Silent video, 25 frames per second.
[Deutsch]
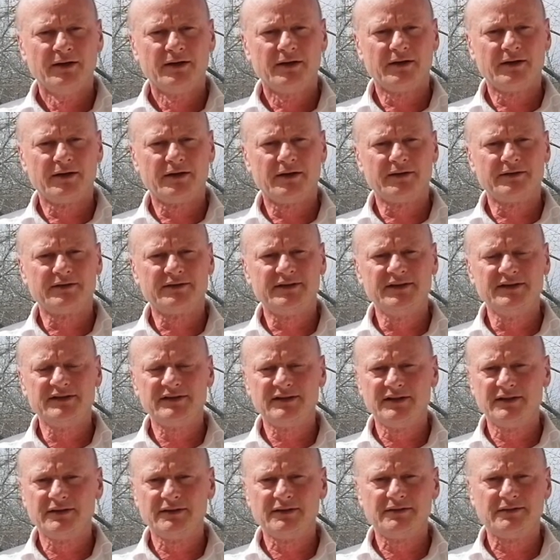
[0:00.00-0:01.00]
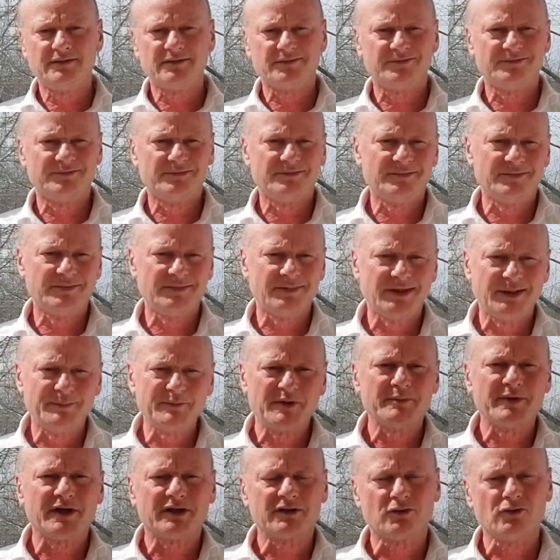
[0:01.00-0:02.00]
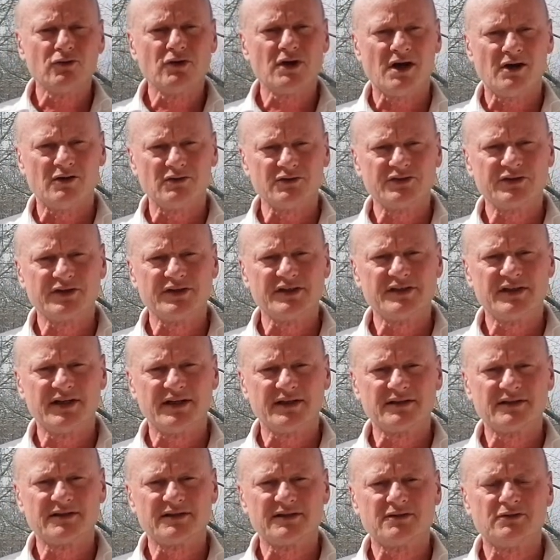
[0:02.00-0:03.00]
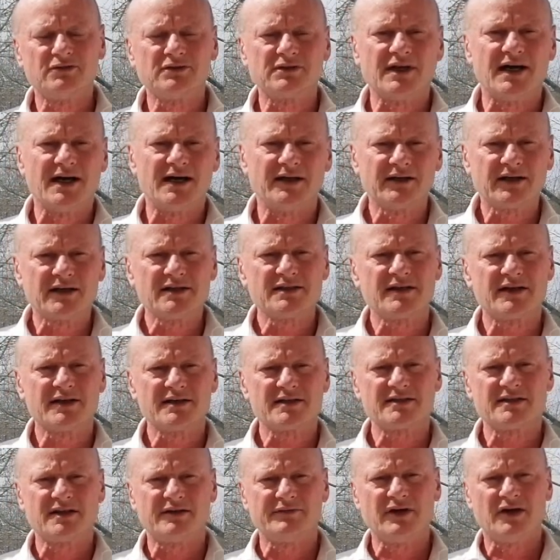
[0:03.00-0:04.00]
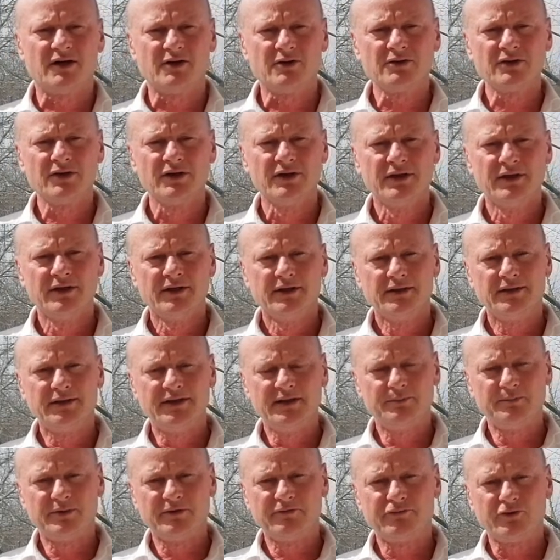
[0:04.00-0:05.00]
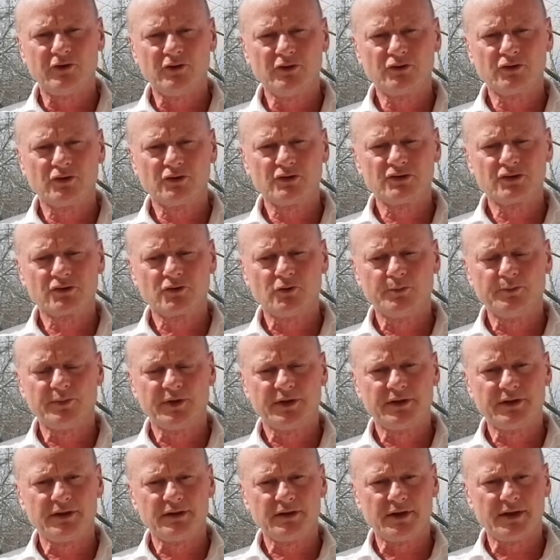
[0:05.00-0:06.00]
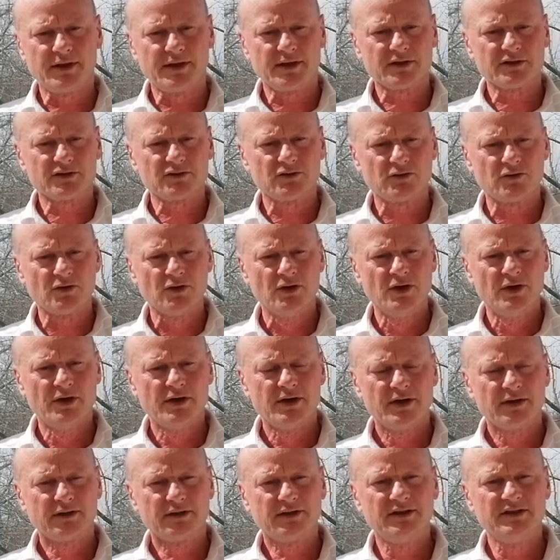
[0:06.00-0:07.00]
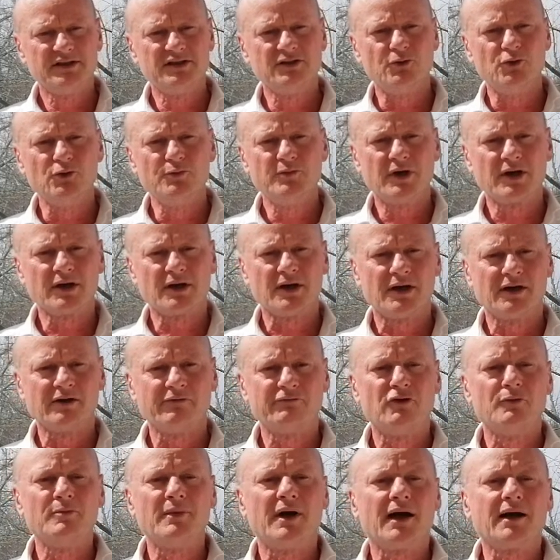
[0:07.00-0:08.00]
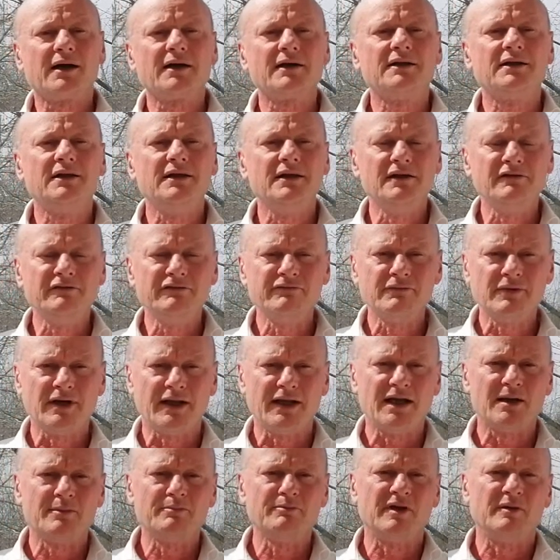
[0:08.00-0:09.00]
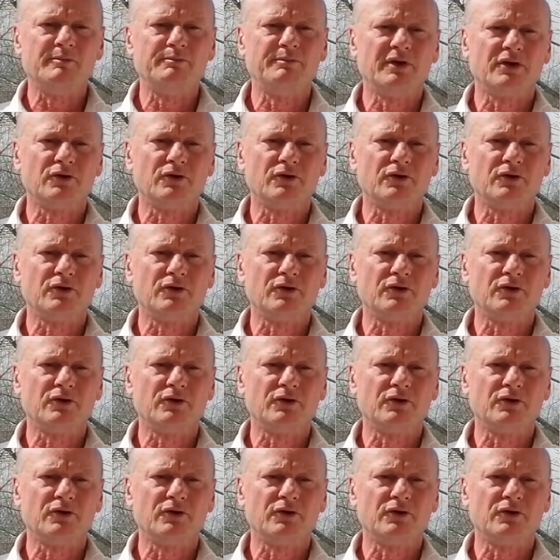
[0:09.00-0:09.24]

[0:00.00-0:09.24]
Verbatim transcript: äh, die sind immer mehr Druck ausgesetzt. Und andererseits aber auch die Bevölkerungsgruppe, die eher so diesen Übergang vom aktiven Leben im